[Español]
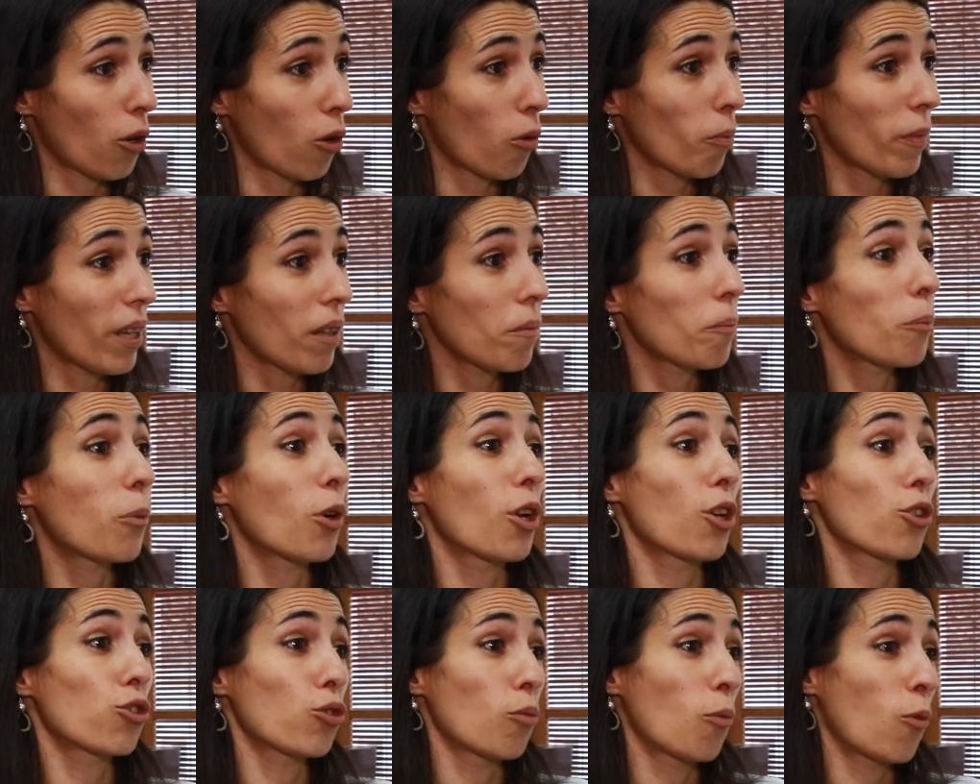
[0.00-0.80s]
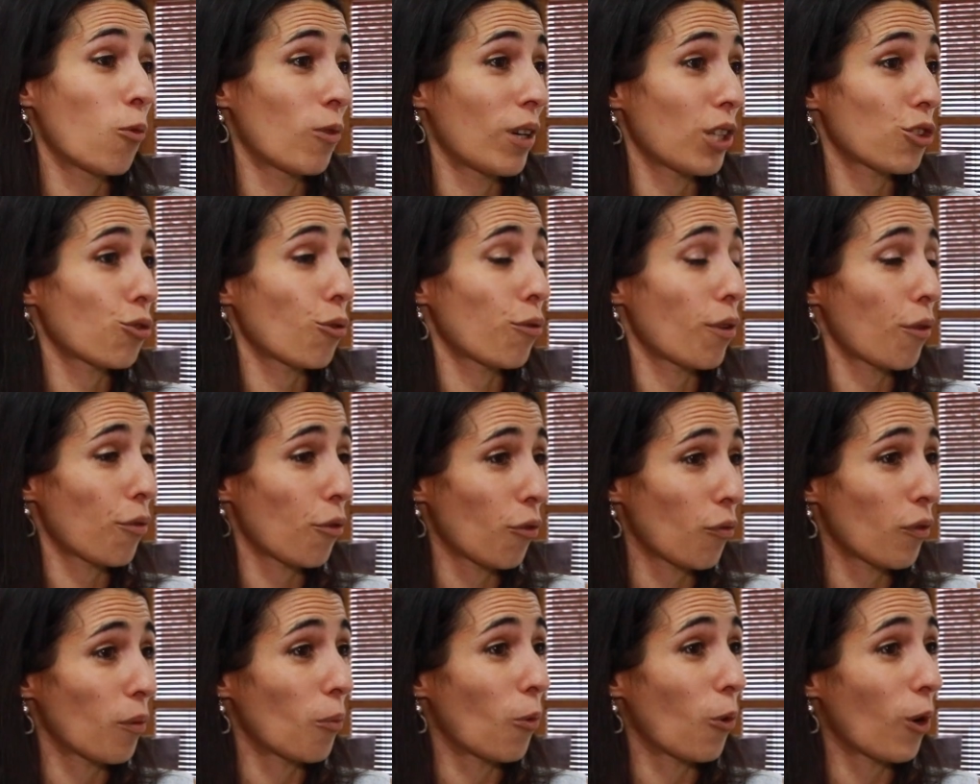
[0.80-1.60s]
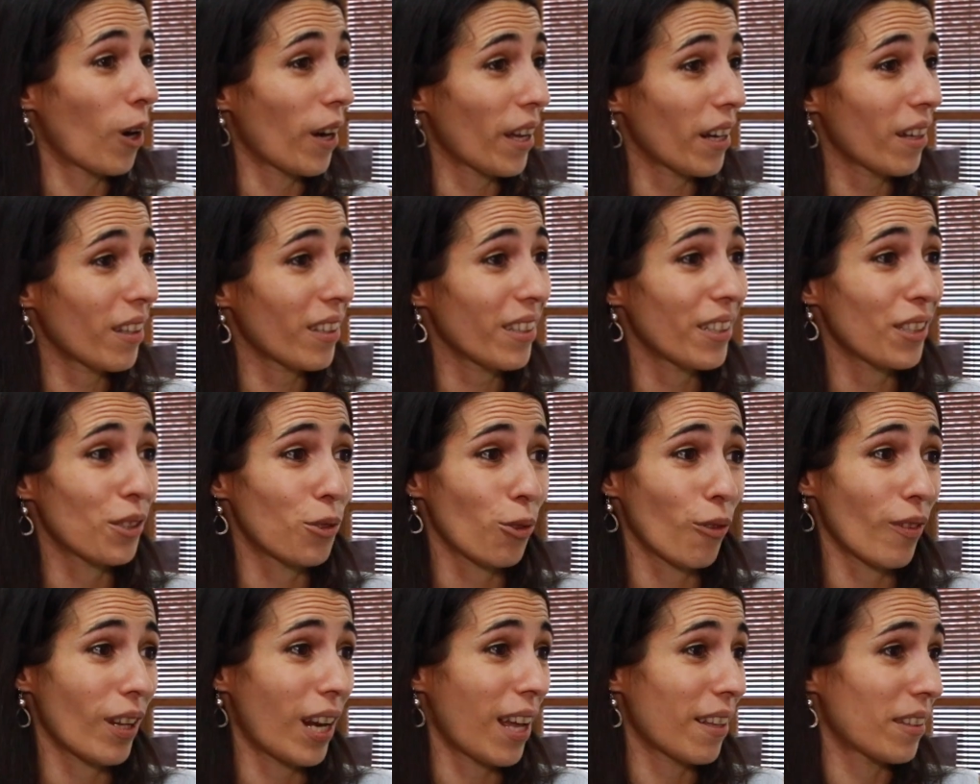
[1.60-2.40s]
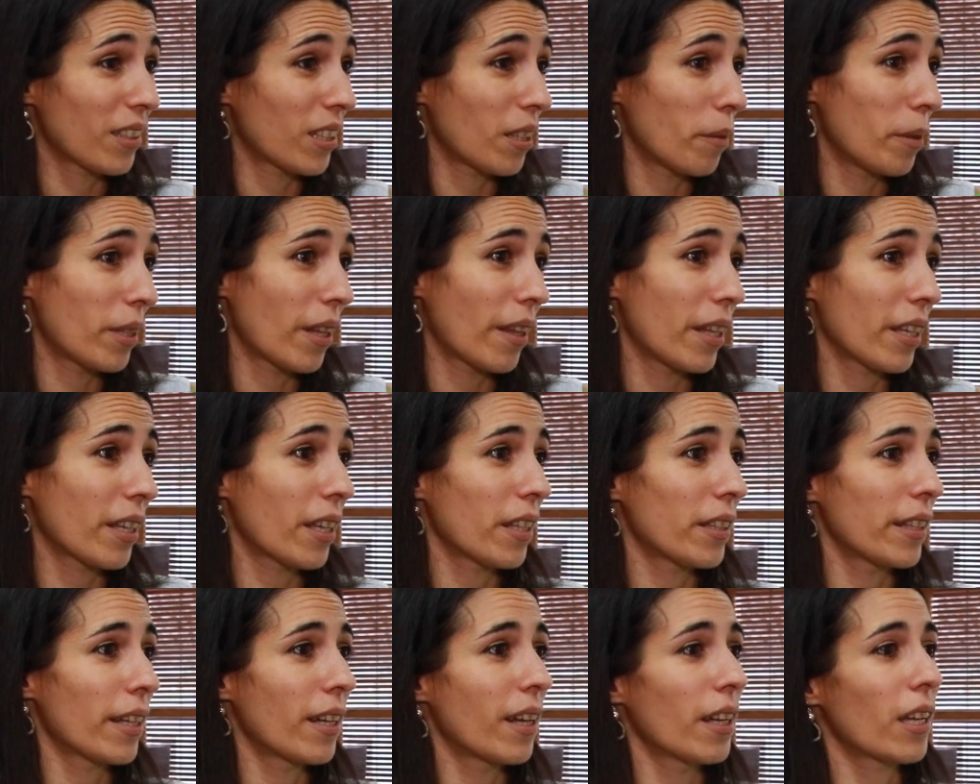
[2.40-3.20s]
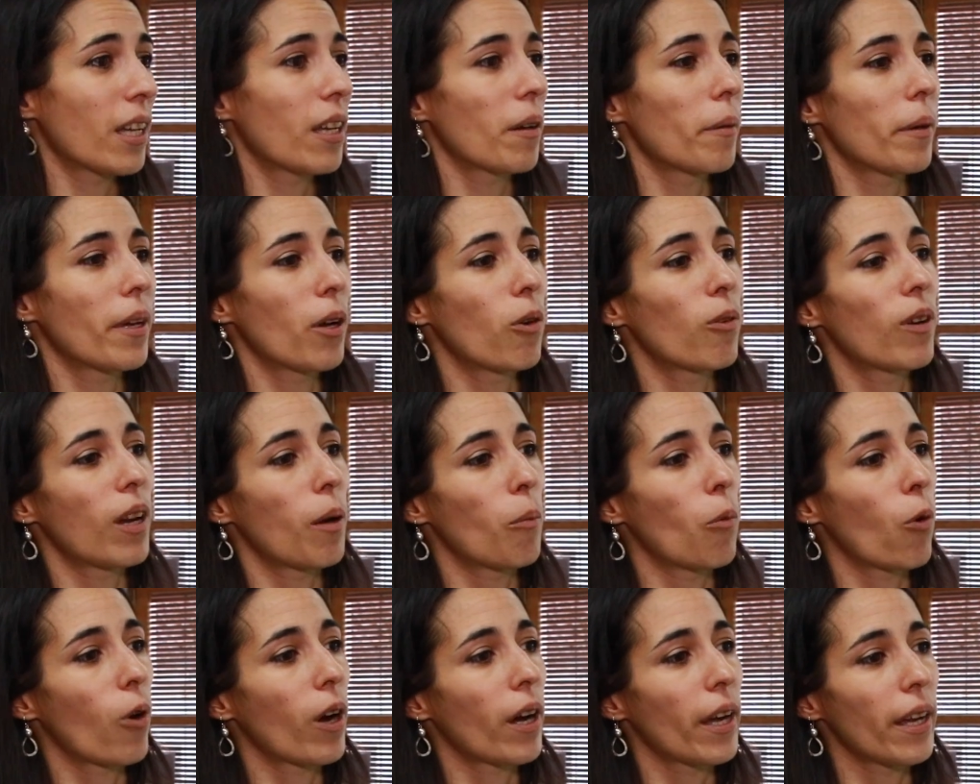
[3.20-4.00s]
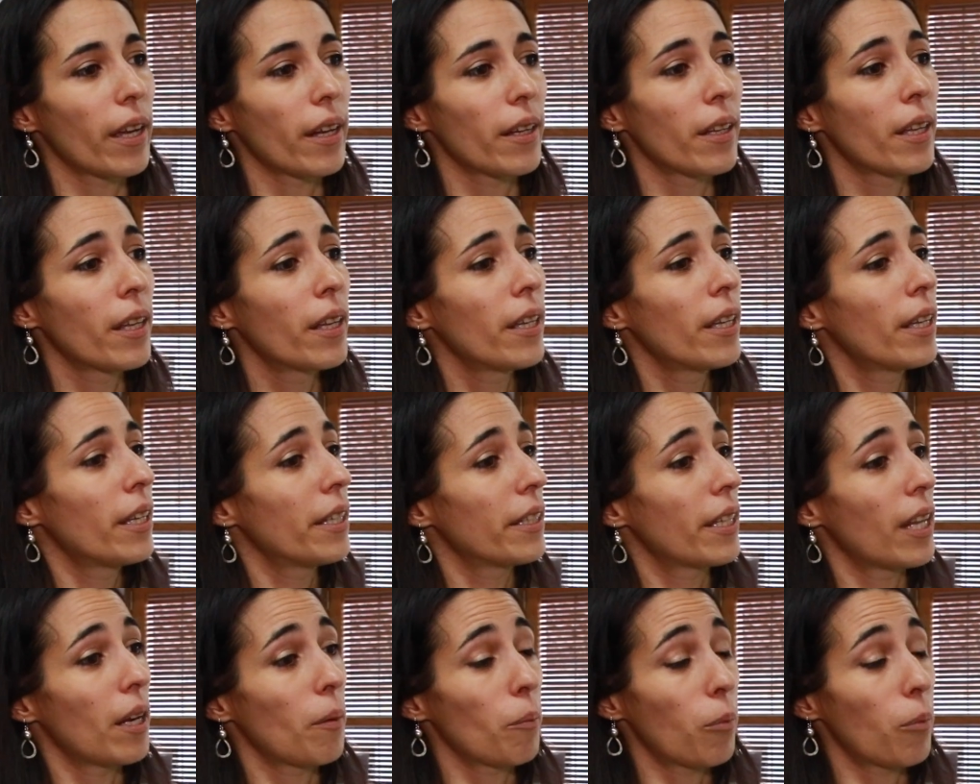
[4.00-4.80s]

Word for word: Roma, porque somos una asociación de mujeres y todas las actividades que tengan que ver con la mujer y el